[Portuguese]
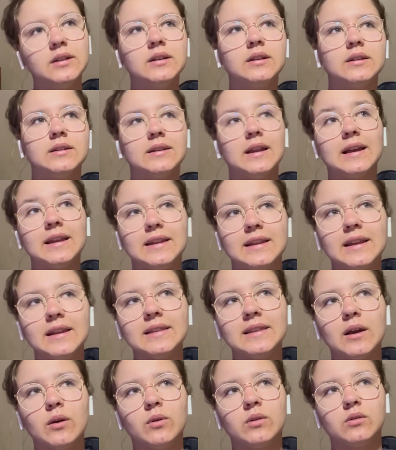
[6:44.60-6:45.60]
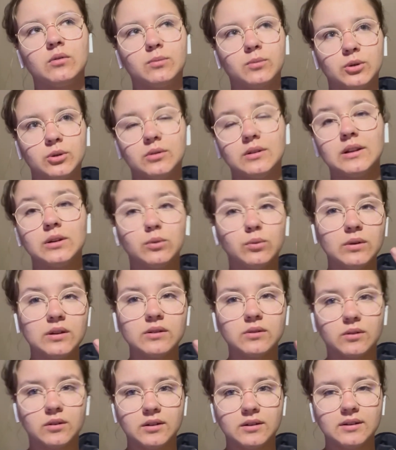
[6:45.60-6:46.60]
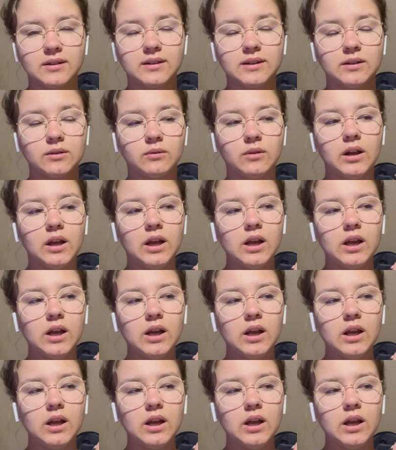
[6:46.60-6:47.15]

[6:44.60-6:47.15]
Daqui até o aeroporto dá duas horas, então...